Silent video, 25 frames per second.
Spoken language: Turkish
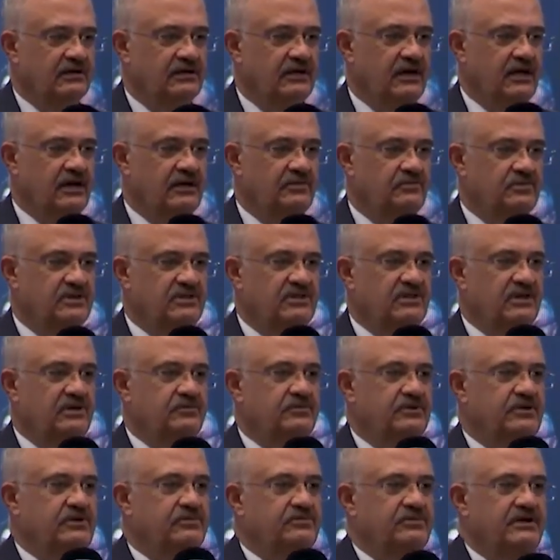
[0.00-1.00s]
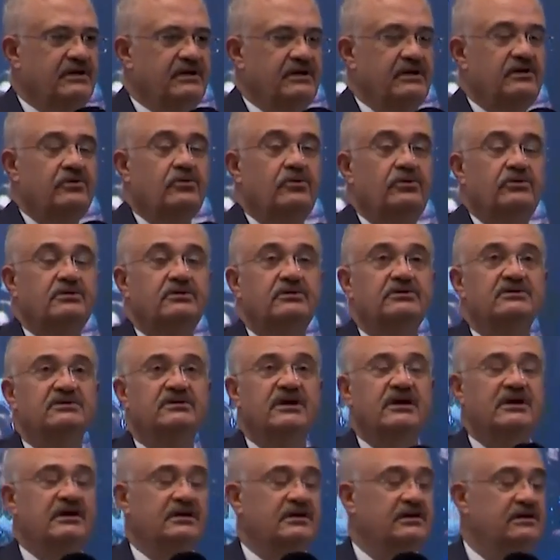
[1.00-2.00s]
Yani binde biri bile
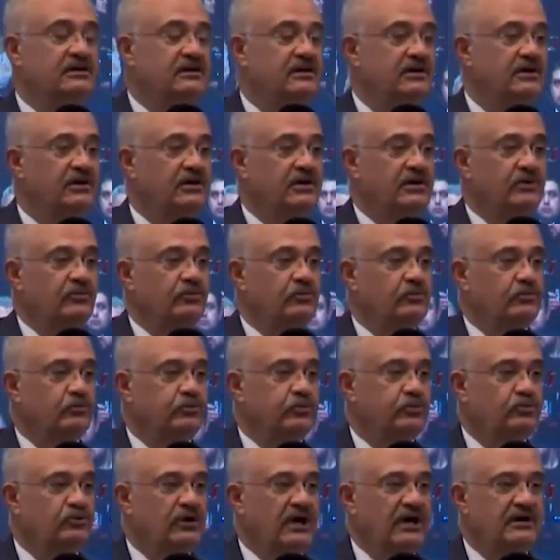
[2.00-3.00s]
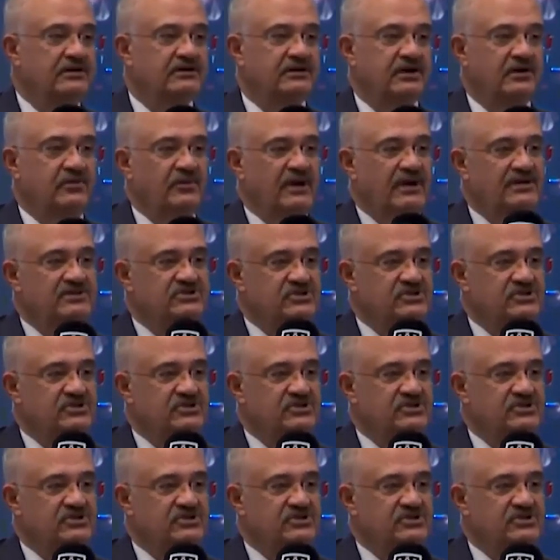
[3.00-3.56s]
değil. Bunlar demek